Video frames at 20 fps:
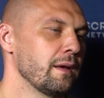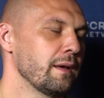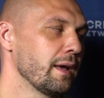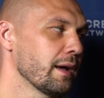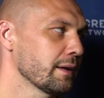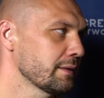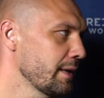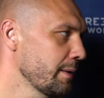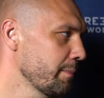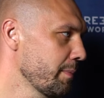
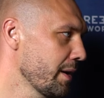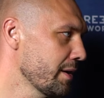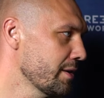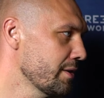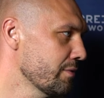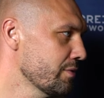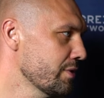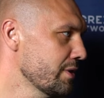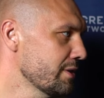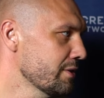Jak
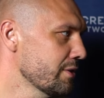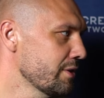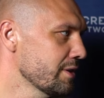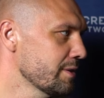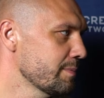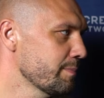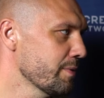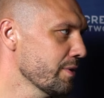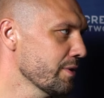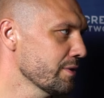najbardziej, wszystko
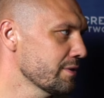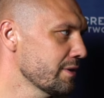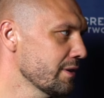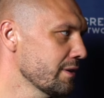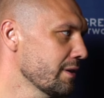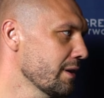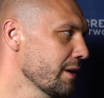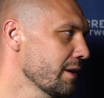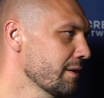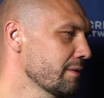jest proste,
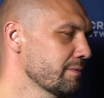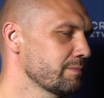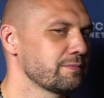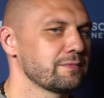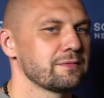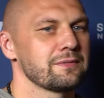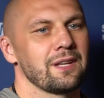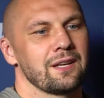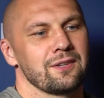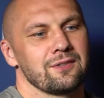tak.
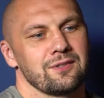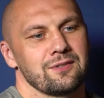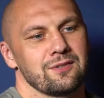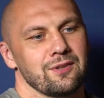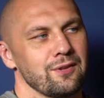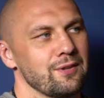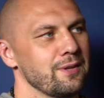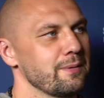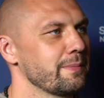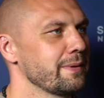Także
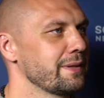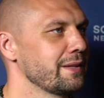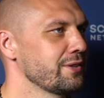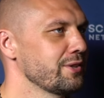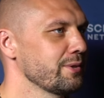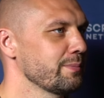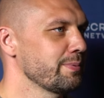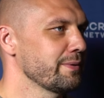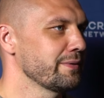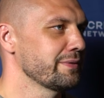co, nie będę
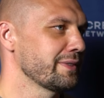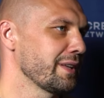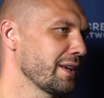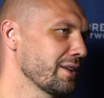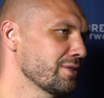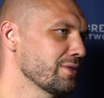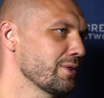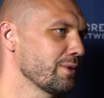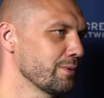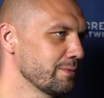się
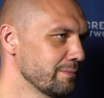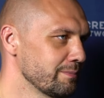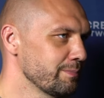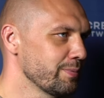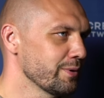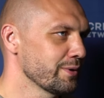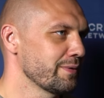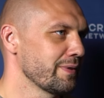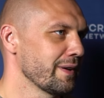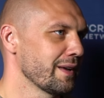powtarzał,
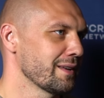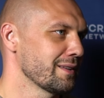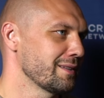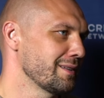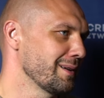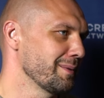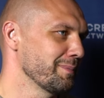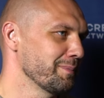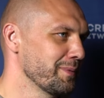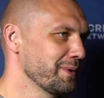
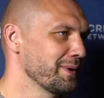potwierdzam